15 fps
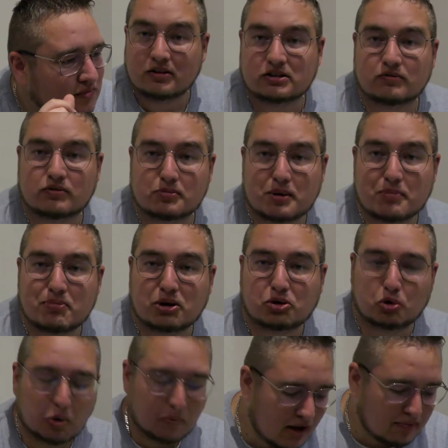Ça fait pas
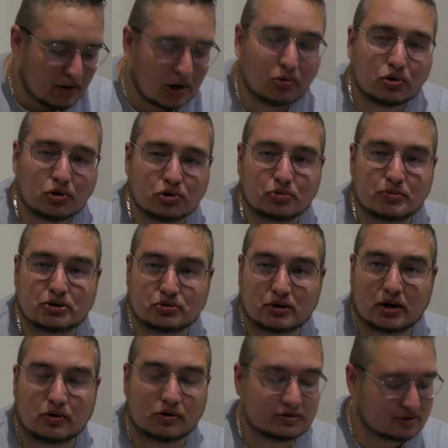pâteux. Par contre, quand tu le mets sur
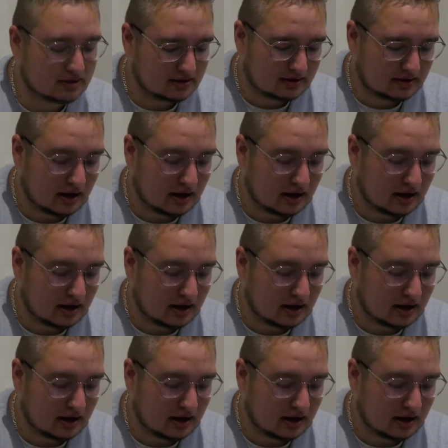la langue, c'est